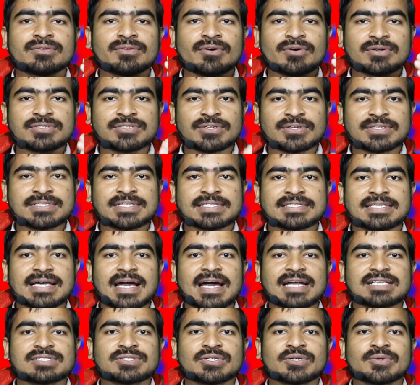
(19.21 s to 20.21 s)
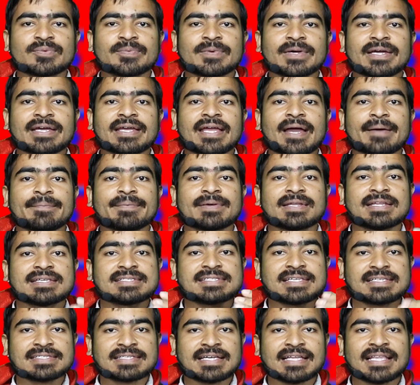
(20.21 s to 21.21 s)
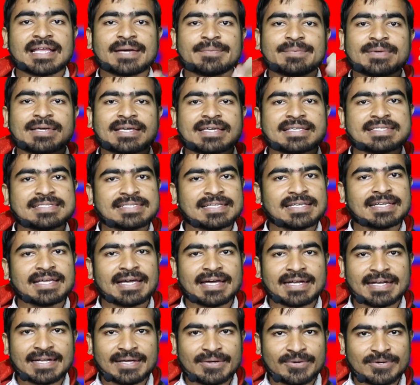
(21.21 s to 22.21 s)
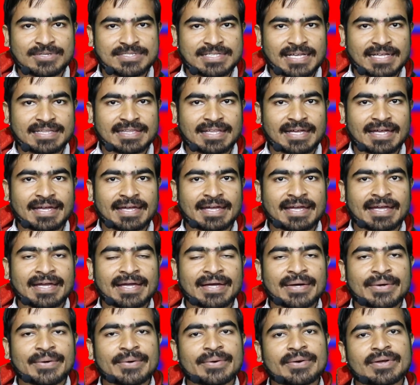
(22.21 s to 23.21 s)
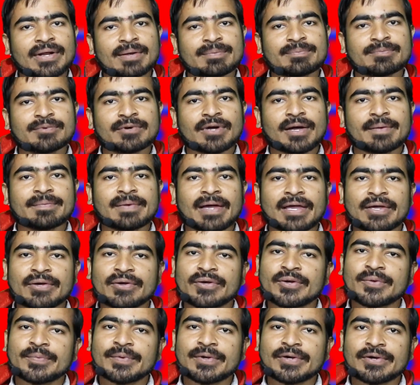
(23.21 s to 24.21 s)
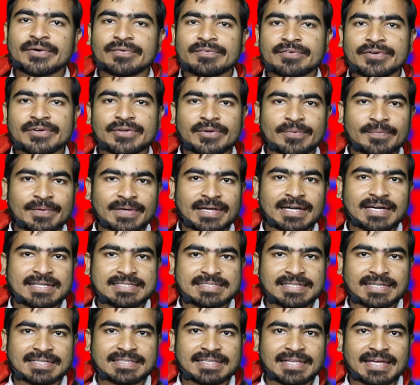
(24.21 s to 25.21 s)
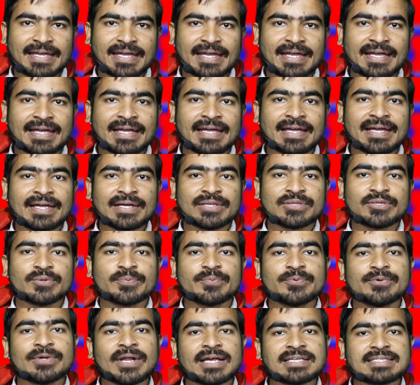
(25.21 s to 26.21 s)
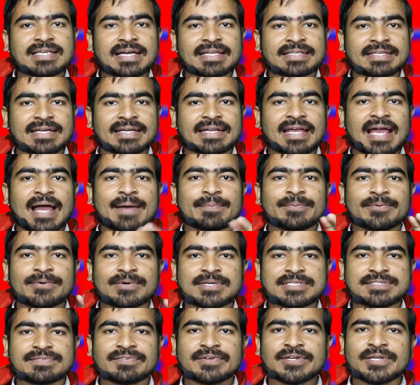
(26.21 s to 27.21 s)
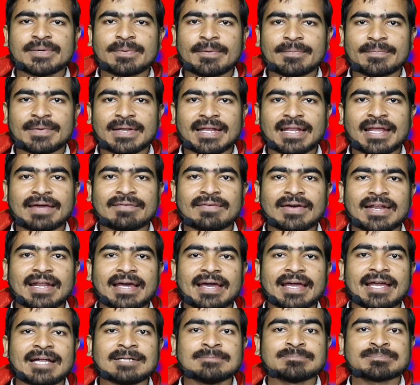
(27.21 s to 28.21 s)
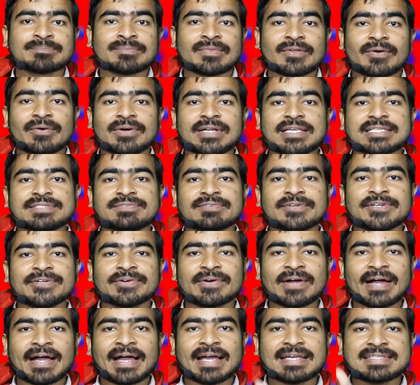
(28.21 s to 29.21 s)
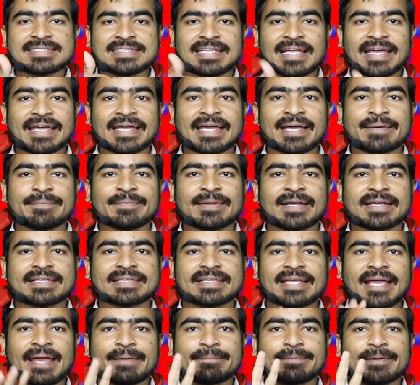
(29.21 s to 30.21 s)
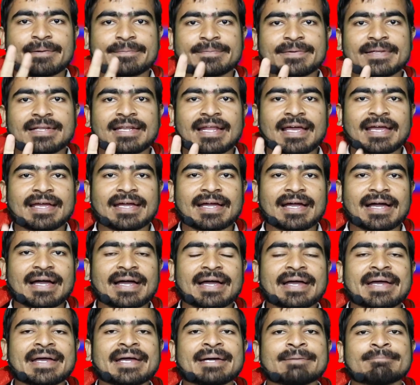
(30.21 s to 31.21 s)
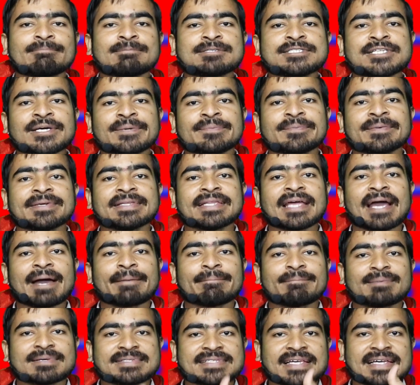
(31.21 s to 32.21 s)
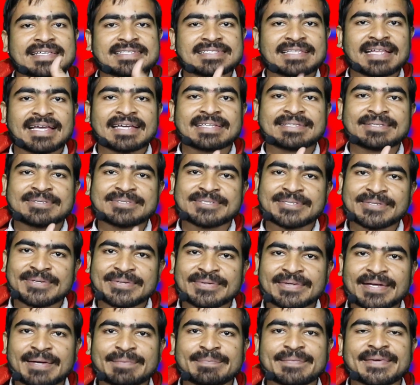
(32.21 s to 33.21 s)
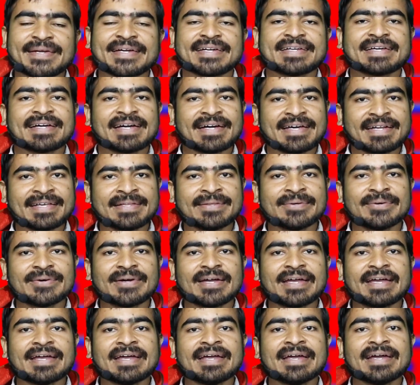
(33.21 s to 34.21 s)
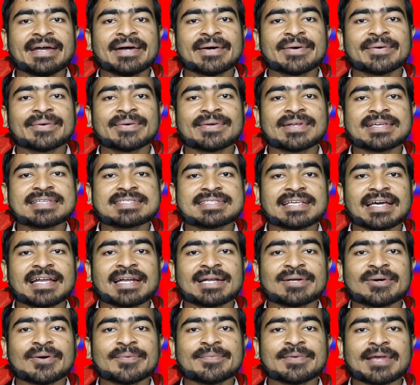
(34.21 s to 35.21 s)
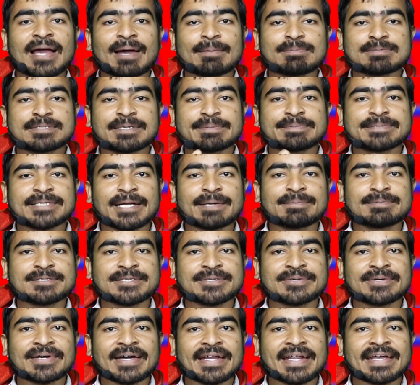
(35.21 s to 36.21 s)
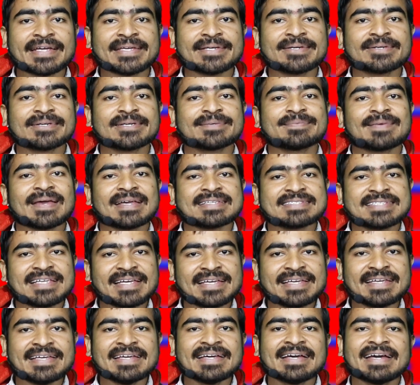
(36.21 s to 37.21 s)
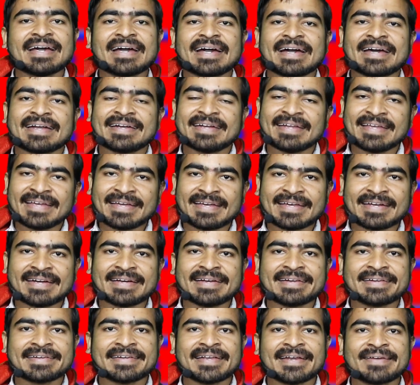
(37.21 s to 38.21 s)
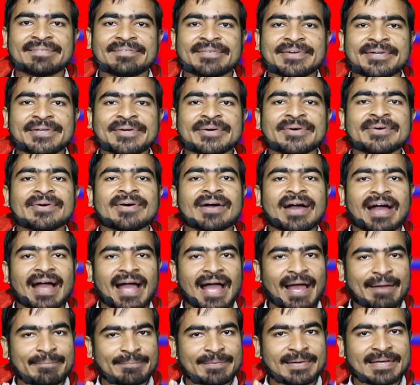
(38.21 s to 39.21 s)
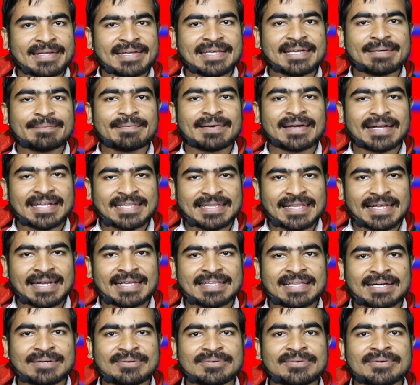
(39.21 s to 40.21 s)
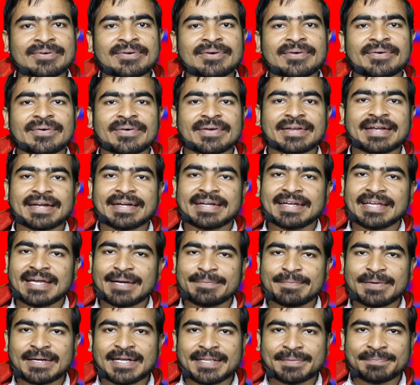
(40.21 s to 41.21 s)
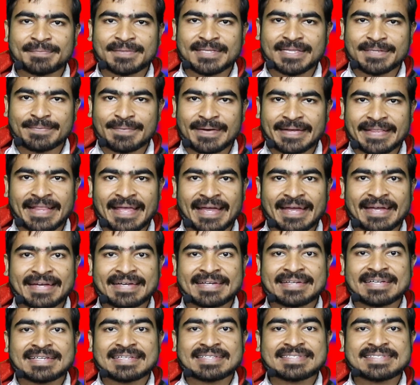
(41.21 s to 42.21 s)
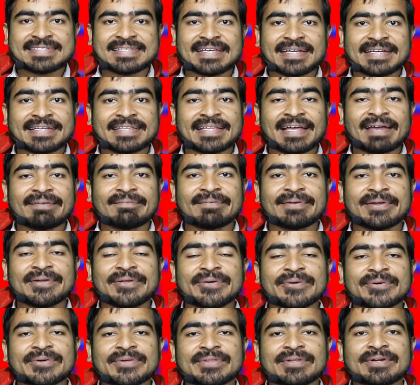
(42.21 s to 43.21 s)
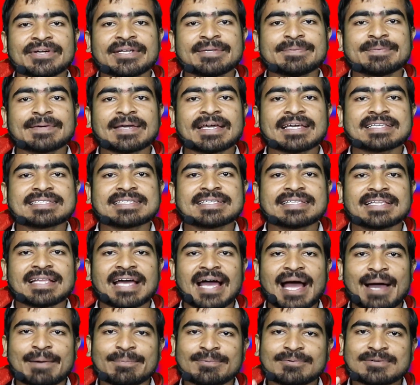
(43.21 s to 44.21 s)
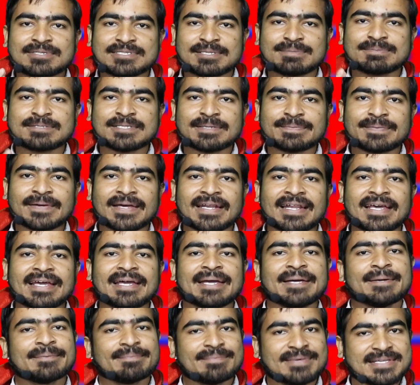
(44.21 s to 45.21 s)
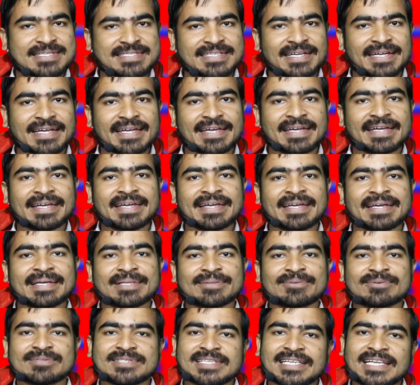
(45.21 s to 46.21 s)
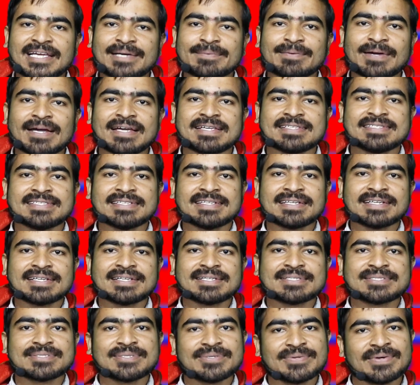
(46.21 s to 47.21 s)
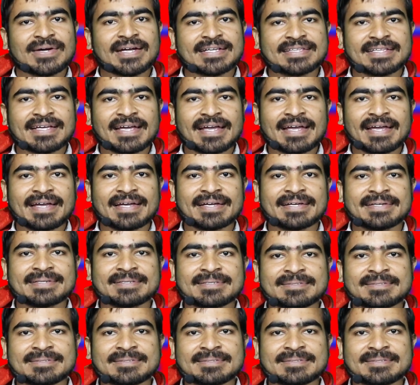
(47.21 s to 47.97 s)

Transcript: दो सौ से चार सौ रुपये या फिर इससे ज़्यादा भी ईजिली अर्निंग हो जाता है और हम कमाए हुए रुपये को विड्रॉ भी कर सकते हैं तो पूरा जानकारी आपको इस वीडियो में मिलने वाला है और इस वीडियो का गाइज लाइक हम रखते हैं फिफ्टी लाइक का मुझे उम्मीद है आप पचास लाइक तो ज़रूर कंप्लीट कर ही दोगे और इस चैनल को भी आप सब्सक्राइब ज़रूर करें क्योंकि मैं सही अर्निंग के रिलेटेड वीडियो आपके लिए बनाता रहता हूँ और घंटी का बटन भी दबा दें जिससे कि नई वीडियो की नोटिफिकेशन आपको सबसे पहले मिल सके तो चलिए गाइज शुरू करते हैं